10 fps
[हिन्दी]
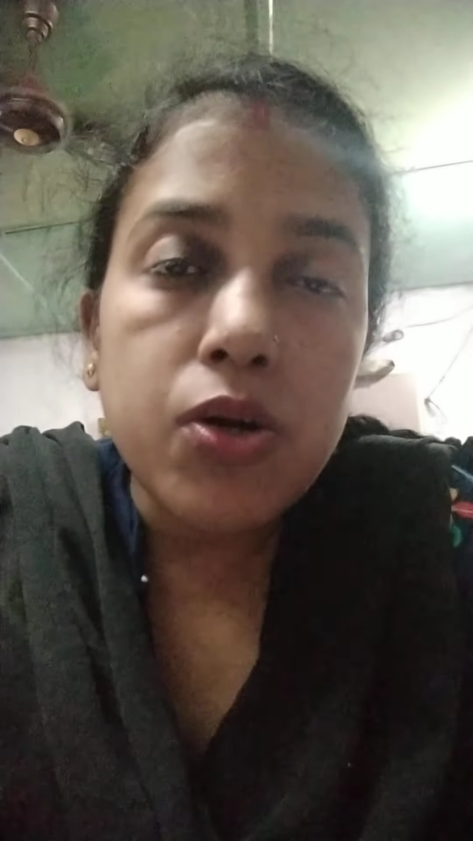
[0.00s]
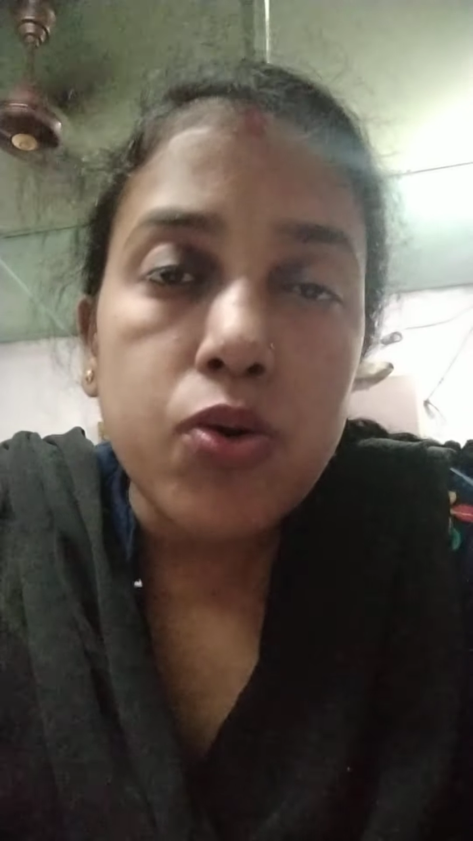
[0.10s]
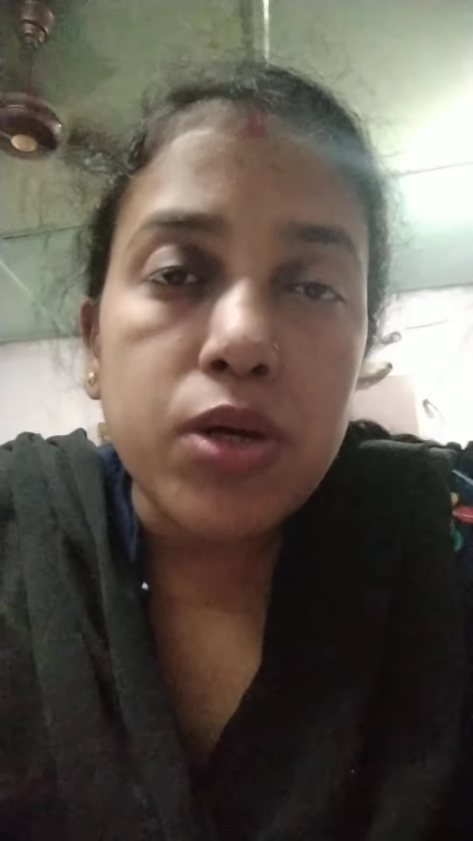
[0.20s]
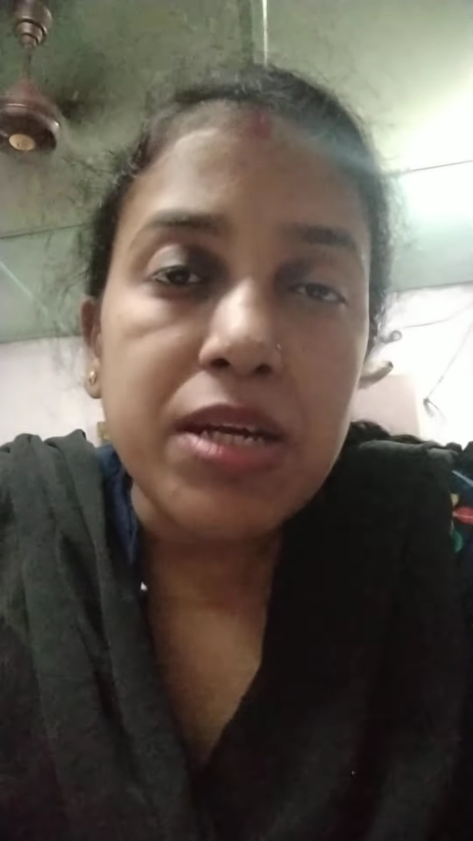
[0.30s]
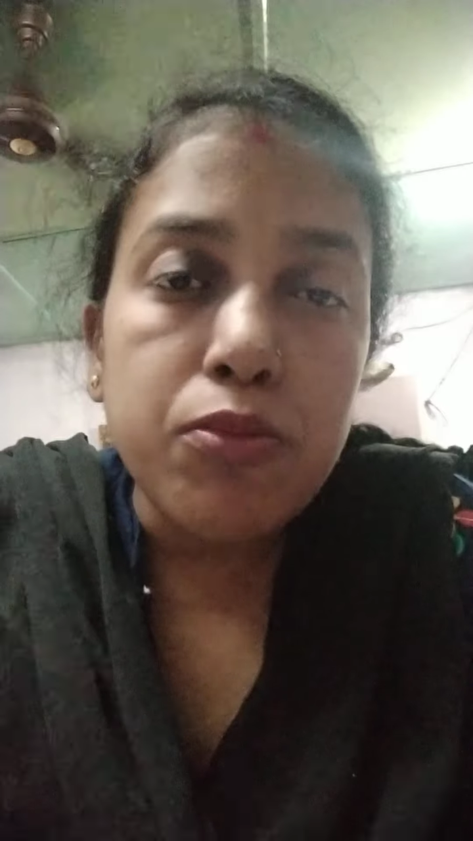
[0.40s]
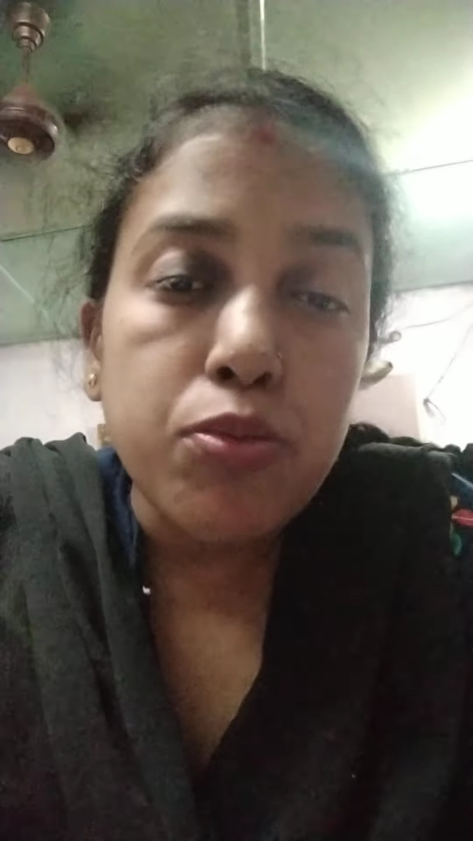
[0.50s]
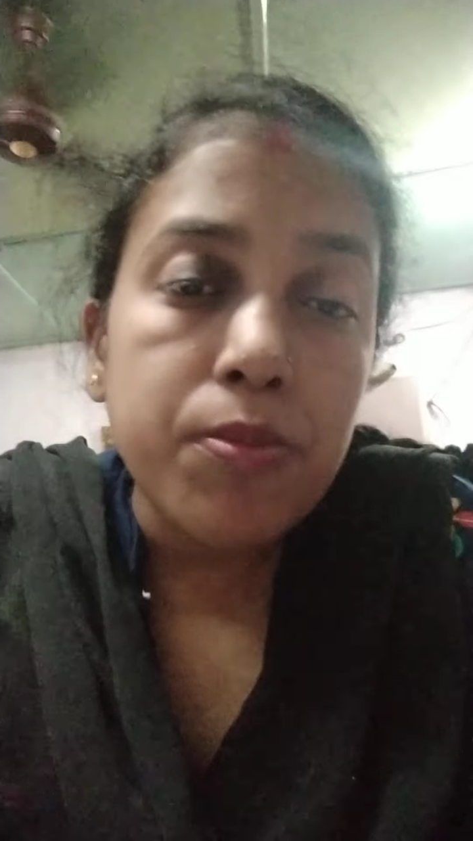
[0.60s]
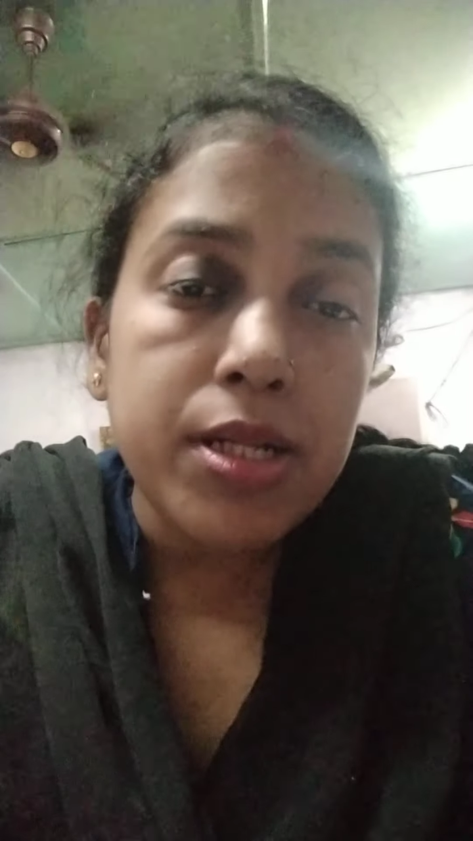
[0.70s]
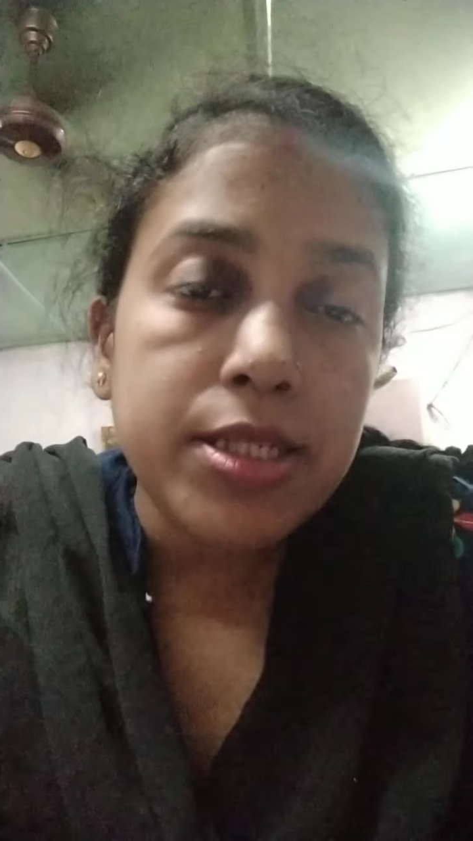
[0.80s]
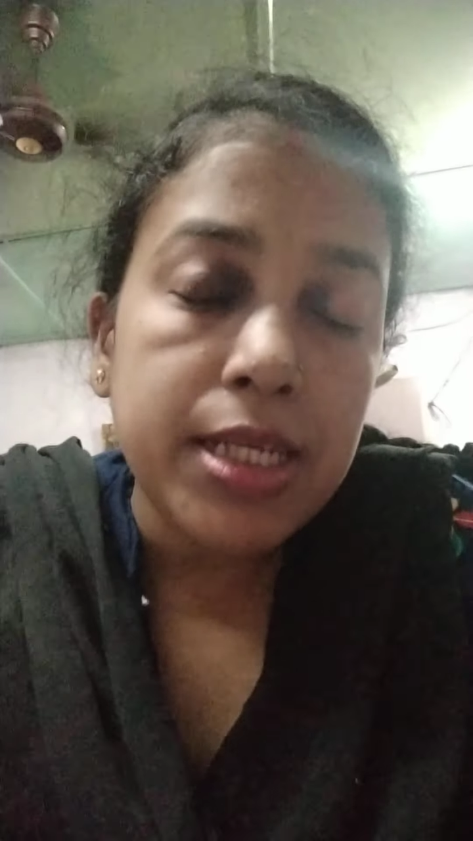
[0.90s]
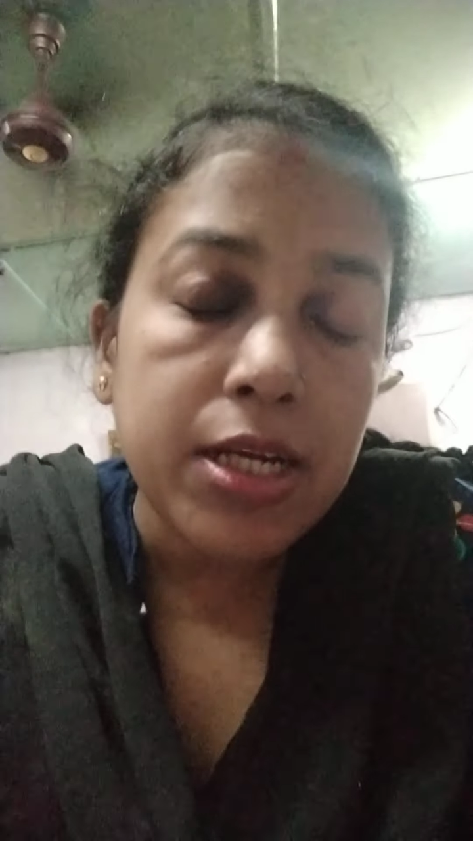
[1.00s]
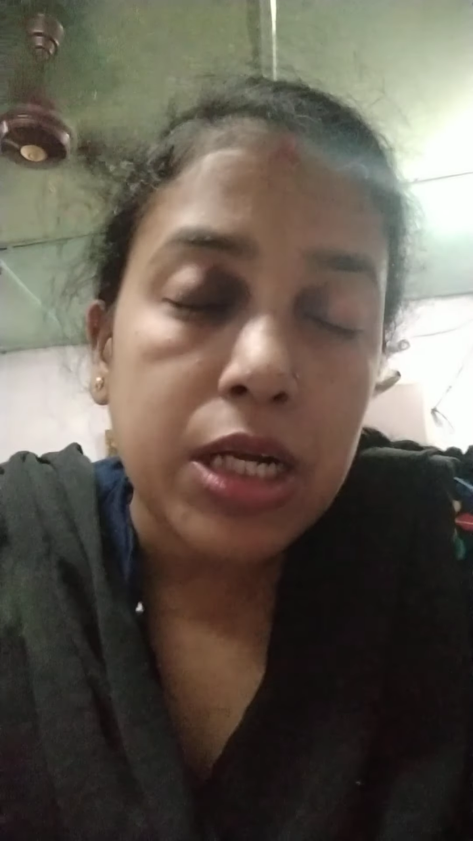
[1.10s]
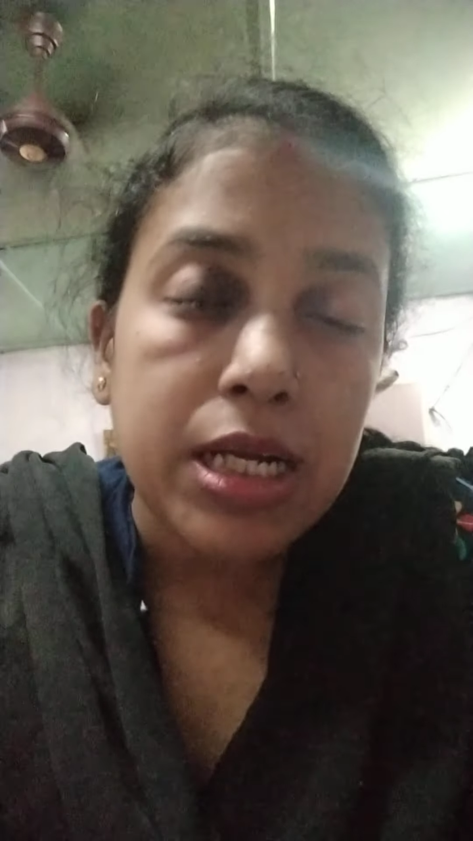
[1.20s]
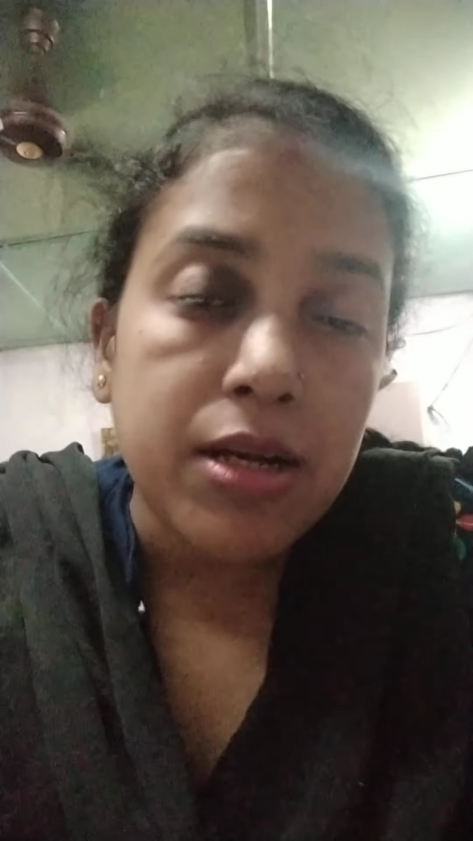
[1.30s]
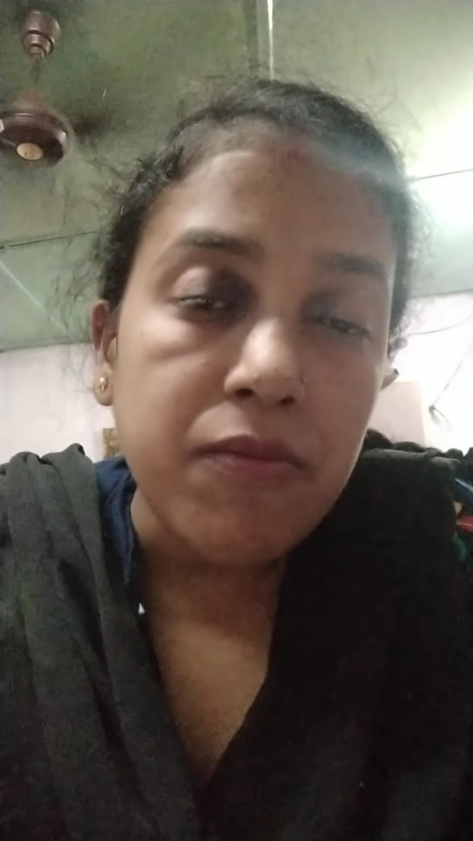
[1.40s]
क्रो के मूवमेंट से
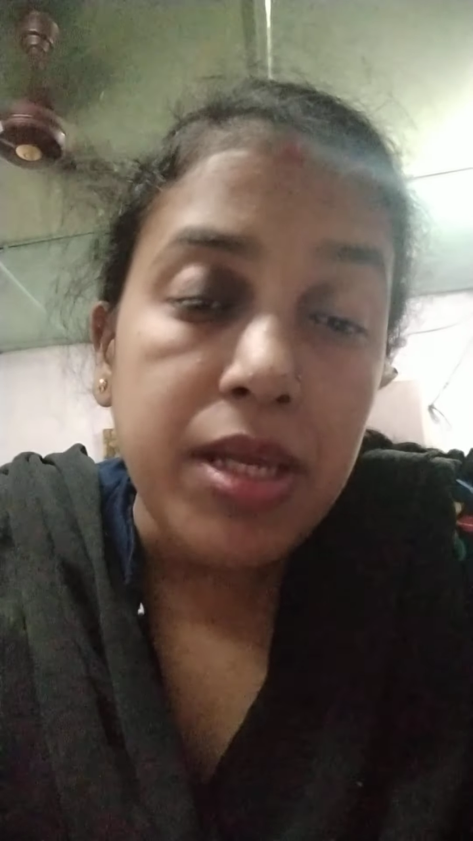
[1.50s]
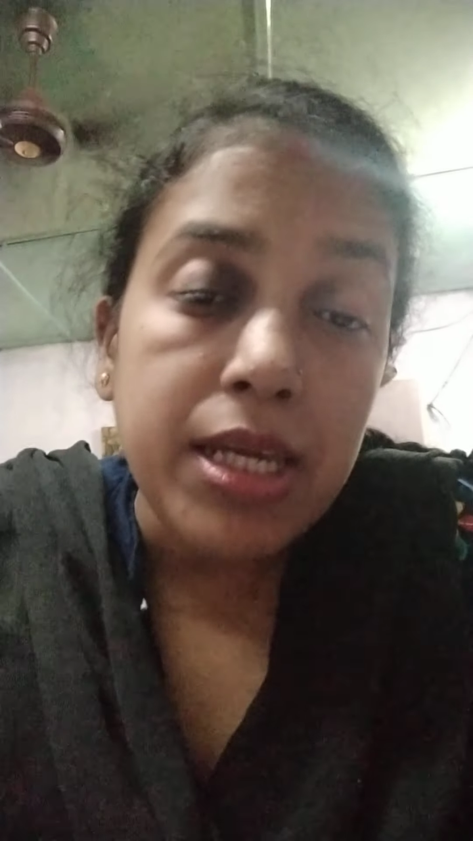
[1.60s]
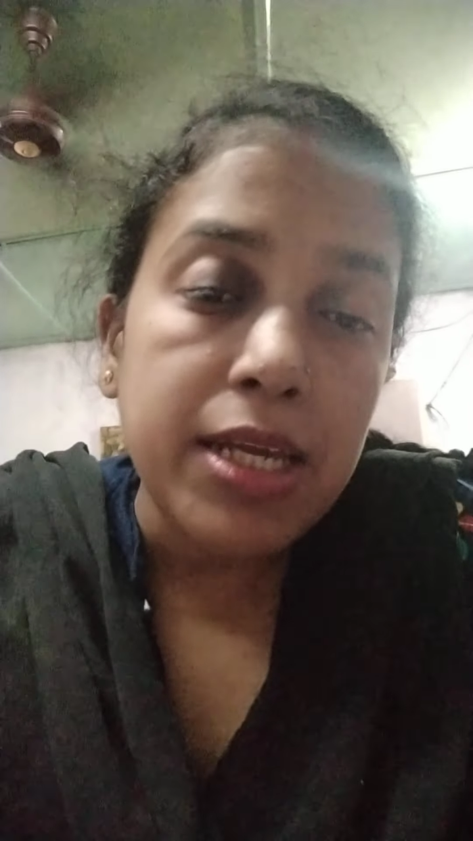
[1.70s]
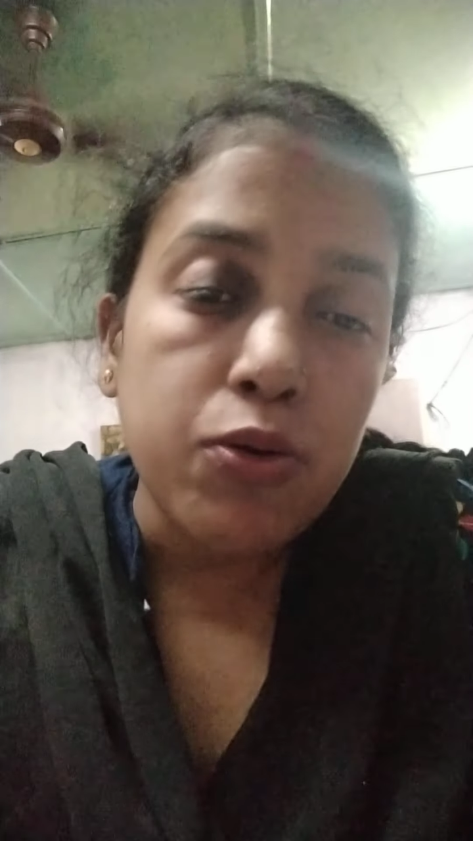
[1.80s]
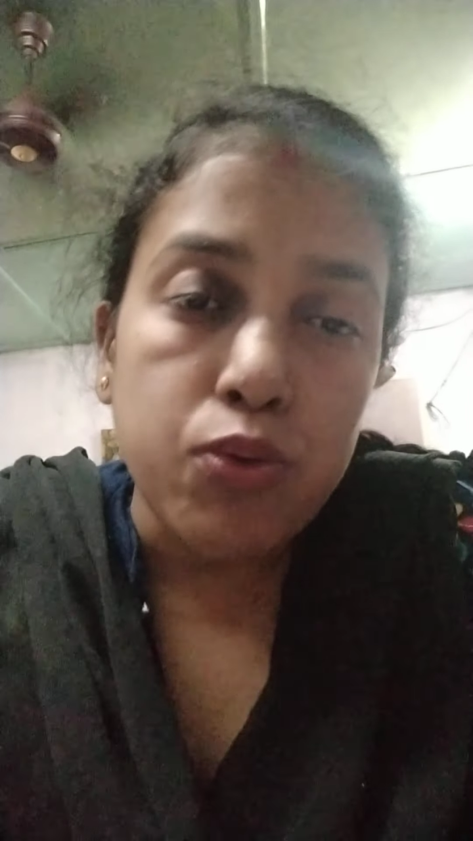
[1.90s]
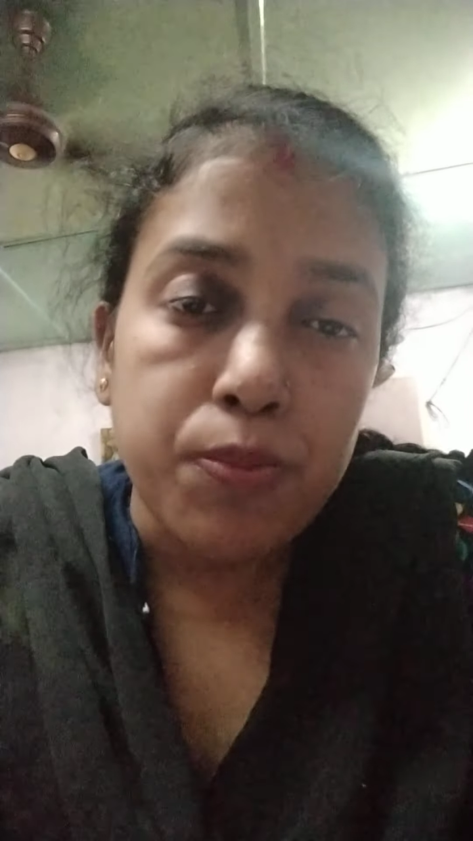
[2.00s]
कवि के